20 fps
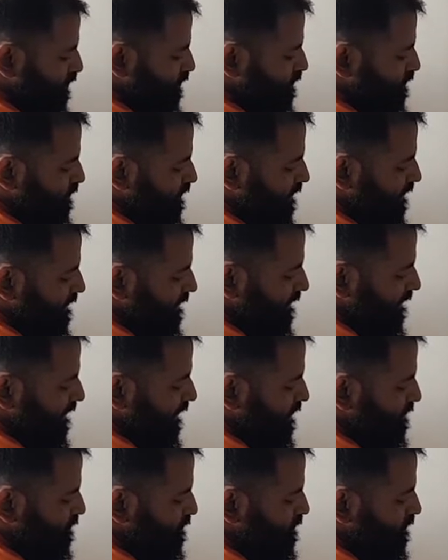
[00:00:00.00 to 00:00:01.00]
অফ
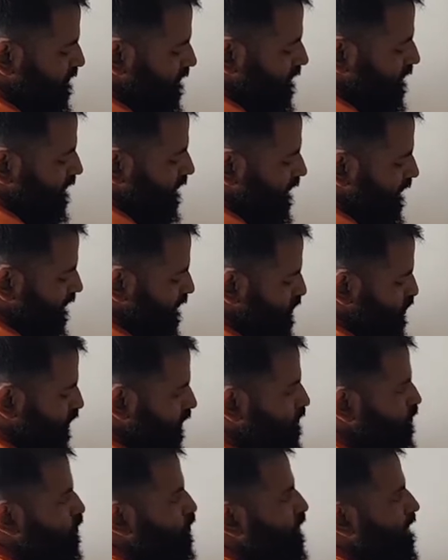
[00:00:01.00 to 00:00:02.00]
এফ
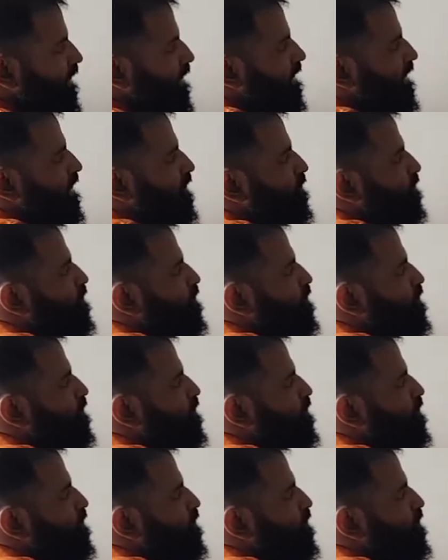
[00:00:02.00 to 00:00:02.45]
সবগুলো এফ